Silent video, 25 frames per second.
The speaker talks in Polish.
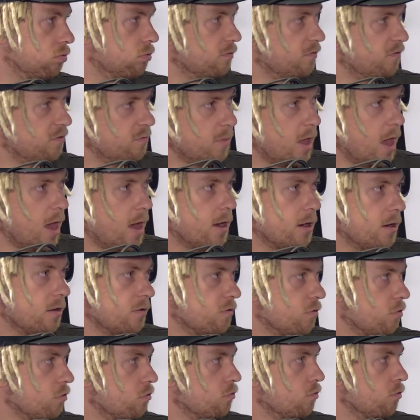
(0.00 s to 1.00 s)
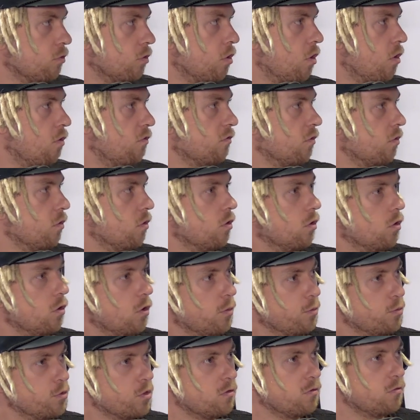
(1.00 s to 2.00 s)
w miarę stosunkowo
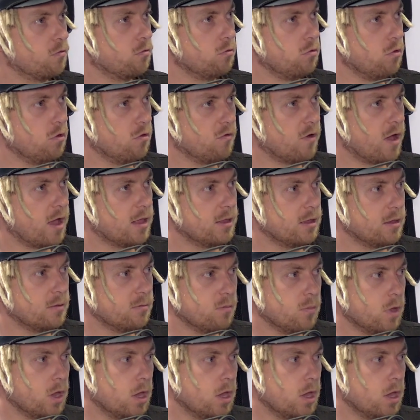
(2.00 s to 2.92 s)
przestudiowanym